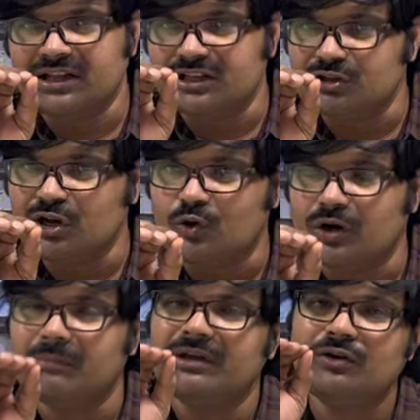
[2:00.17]
కదా ఇందులో
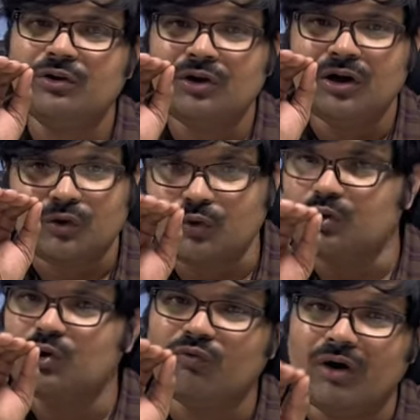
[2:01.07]
కూడా మీకు
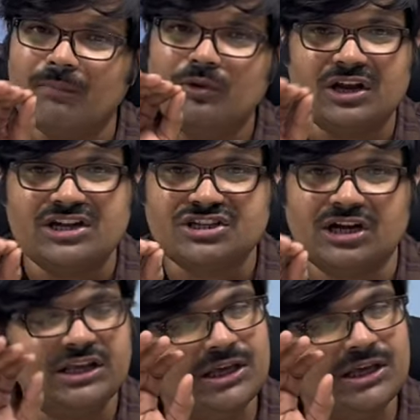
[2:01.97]
కూలు వాము న్యాచురల్